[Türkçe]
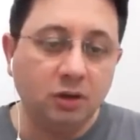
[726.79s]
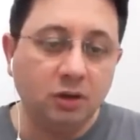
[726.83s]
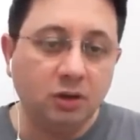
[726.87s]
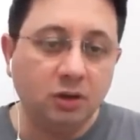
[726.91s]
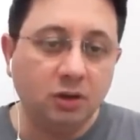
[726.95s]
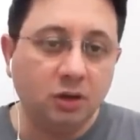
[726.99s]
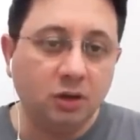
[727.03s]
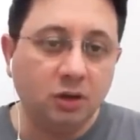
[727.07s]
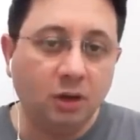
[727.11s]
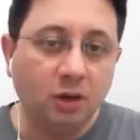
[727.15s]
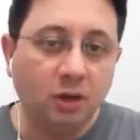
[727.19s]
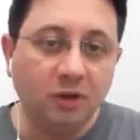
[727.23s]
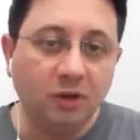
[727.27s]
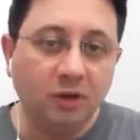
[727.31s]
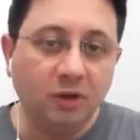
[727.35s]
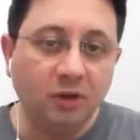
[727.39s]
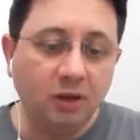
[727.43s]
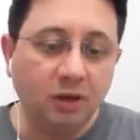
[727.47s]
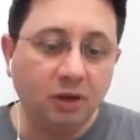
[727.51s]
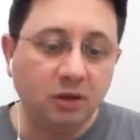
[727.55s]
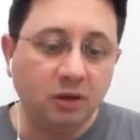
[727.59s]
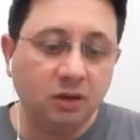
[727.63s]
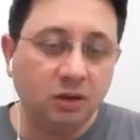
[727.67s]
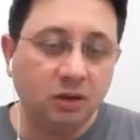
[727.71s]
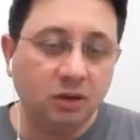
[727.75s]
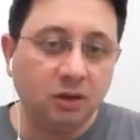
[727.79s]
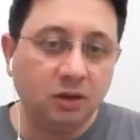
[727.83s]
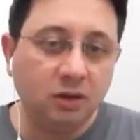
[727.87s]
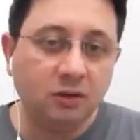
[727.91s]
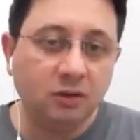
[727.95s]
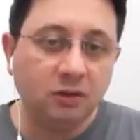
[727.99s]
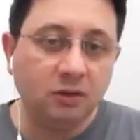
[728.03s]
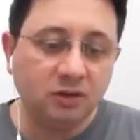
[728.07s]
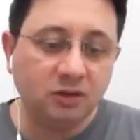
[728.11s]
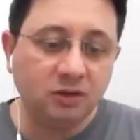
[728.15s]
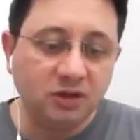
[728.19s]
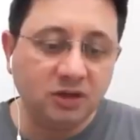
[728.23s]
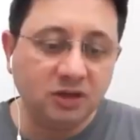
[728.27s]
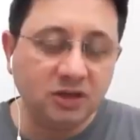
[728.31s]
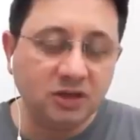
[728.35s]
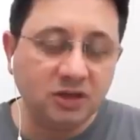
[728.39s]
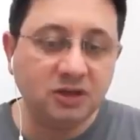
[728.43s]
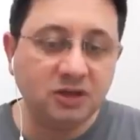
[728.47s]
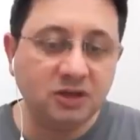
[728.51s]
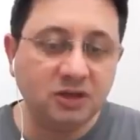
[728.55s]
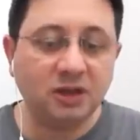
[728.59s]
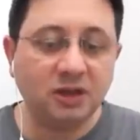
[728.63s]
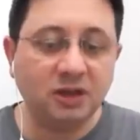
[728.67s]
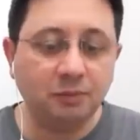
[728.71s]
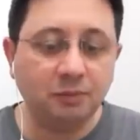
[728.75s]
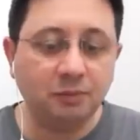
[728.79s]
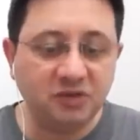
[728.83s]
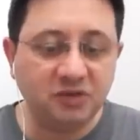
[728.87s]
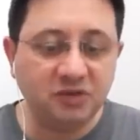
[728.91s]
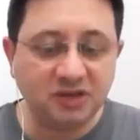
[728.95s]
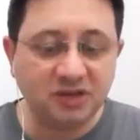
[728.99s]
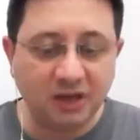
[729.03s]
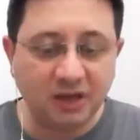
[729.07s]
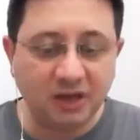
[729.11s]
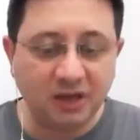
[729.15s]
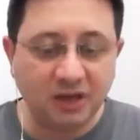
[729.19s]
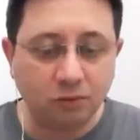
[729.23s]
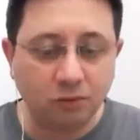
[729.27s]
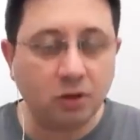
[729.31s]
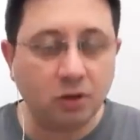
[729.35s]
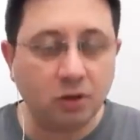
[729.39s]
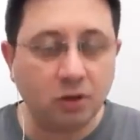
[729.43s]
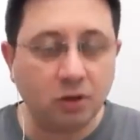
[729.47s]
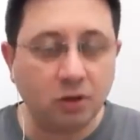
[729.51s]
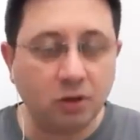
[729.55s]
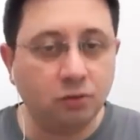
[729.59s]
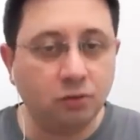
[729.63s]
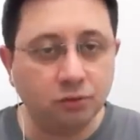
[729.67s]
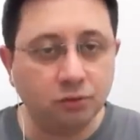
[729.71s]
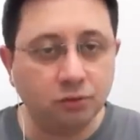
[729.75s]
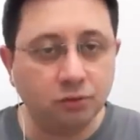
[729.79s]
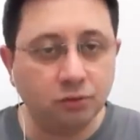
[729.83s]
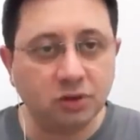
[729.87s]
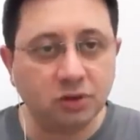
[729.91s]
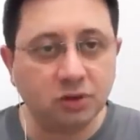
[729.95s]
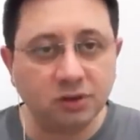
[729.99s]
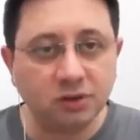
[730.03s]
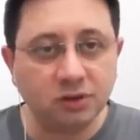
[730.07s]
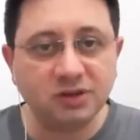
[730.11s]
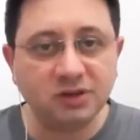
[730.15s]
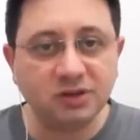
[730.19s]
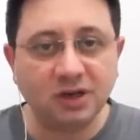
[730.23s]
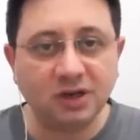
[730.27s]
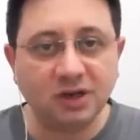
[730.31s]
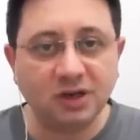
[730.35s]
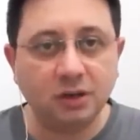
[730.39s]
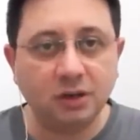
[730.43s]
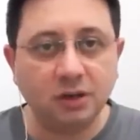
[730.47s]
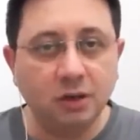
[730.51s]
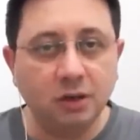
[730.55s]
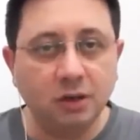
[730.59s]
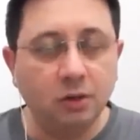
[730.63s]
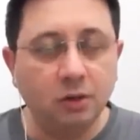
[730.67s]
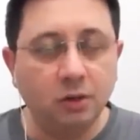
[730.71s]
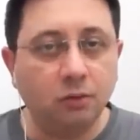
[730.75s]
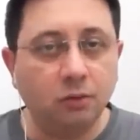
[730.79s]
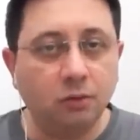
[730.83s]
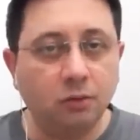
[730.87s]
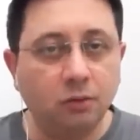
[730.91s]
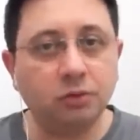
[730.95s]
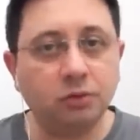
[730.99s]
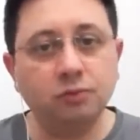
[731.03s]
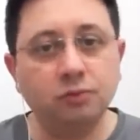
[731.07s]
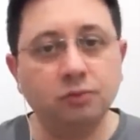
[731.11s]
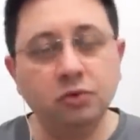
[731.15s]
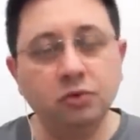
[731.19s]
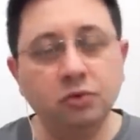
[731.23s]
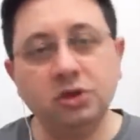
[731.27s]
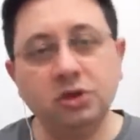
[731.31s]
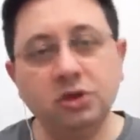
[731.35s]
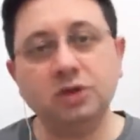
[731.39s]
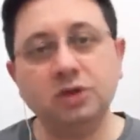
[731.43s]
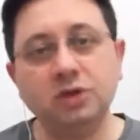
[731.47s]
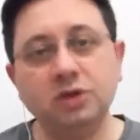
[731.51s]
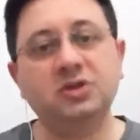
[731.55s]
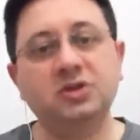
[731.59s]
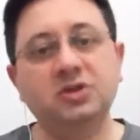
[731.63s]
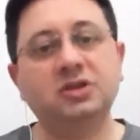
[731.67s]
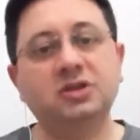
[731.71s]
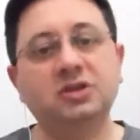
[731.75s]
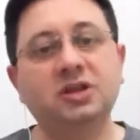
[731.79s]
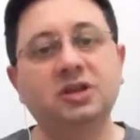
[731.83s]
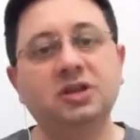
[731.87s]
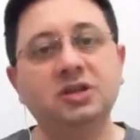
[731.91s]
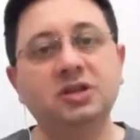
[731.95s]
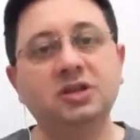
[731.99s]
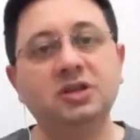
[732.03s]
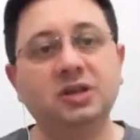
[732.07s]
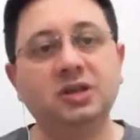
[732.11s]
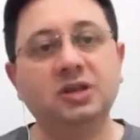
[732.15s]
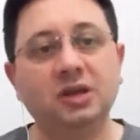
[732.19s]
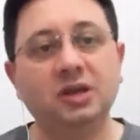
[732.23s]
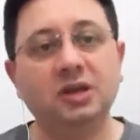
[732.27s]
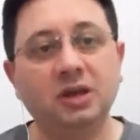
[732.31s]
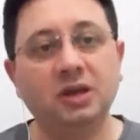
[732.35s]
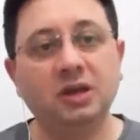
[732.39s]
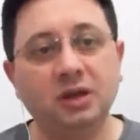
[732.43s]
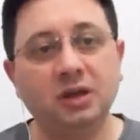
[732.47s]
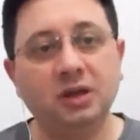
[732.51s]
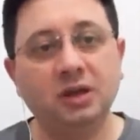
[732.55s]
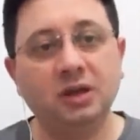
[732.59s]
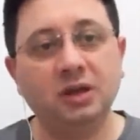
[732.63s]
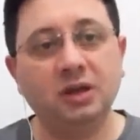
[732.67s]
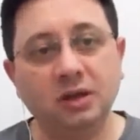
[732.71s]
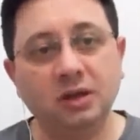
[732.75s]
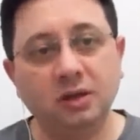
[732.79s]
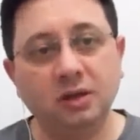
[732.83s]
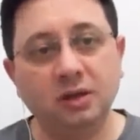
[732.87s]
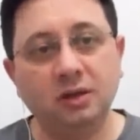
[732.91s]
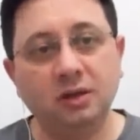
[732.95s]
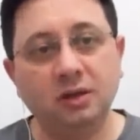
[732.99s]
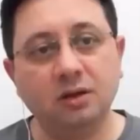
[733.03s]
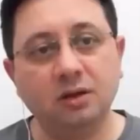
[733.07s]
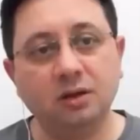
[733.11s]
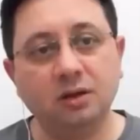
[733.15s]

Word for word: E, ama e, kesinlikle biz eğer oraya konuşlanırsak Orada müthiş bir stratejik e,